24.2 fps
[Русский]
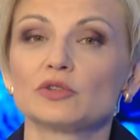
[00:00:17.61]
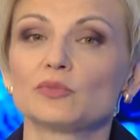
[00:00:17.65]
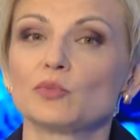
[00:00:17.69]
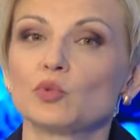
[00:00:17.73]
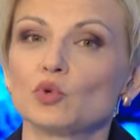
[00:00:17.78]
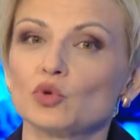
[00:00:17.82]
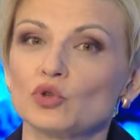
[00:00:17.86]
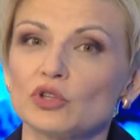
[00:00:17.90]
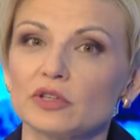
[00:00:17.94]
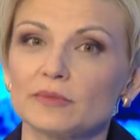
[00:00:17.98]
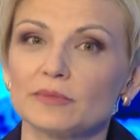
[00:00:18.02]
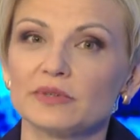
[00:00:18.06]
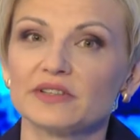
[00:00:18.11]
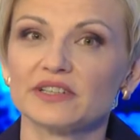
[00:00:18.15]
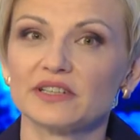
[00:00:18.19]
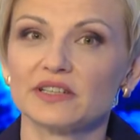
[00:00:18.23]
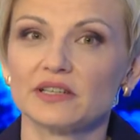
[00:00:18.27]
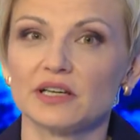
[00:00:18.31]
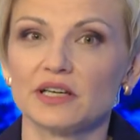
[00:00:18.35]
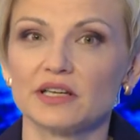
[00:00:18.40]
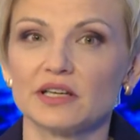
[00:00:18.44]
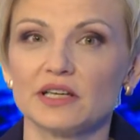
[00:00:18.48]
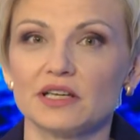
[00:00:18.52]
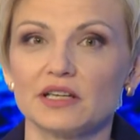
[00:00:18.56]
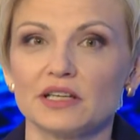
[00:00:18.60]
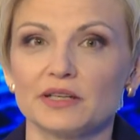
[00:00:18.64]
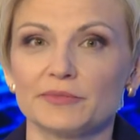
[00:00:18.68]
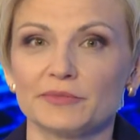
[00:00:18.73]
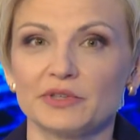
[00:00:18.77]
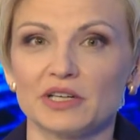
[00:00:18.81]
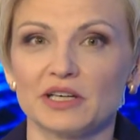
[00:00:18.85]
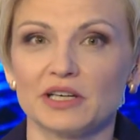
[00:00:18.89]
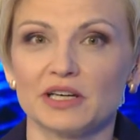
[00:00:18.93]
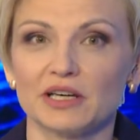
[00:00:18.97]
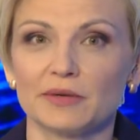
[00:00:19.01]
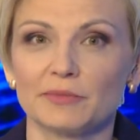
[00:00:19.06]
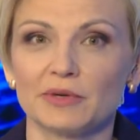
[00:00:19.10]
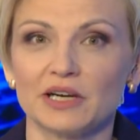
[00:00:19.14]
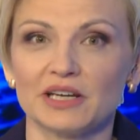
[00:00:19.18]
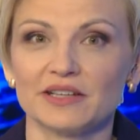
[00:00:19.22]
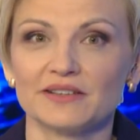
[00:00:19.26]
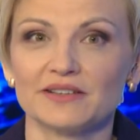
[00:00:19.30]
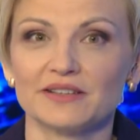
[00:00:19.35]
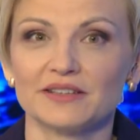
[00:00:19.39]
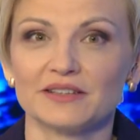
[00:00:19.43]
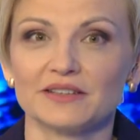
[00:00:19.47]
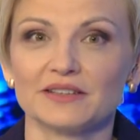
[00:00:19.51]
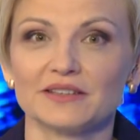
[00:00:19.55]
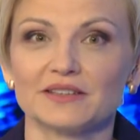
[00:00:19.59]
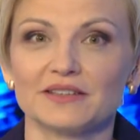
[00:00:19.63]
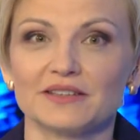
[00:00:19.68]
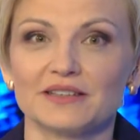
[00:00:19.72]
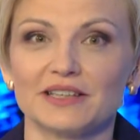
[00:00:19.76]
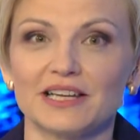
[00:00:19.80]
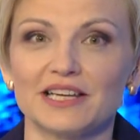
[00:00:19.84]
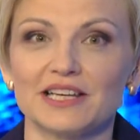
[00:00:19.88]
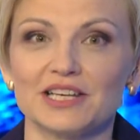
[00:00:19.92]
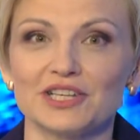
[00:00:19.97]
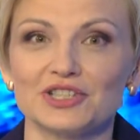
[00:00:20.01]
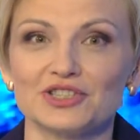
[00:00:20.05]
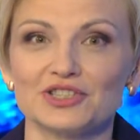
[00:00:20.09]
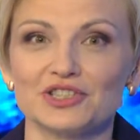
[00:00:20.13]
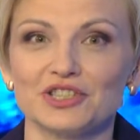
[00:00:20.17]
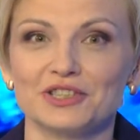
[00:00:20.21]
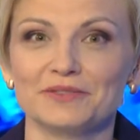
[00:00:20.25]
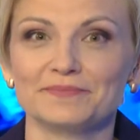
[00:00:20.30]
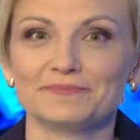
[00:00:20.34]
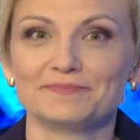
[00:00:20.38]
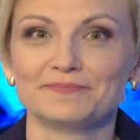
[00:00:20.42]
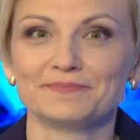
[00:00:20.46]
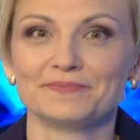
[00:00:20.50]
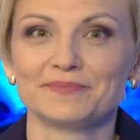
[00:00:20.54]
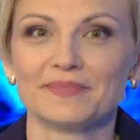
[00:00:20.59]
способы сохранения многообразия наречий.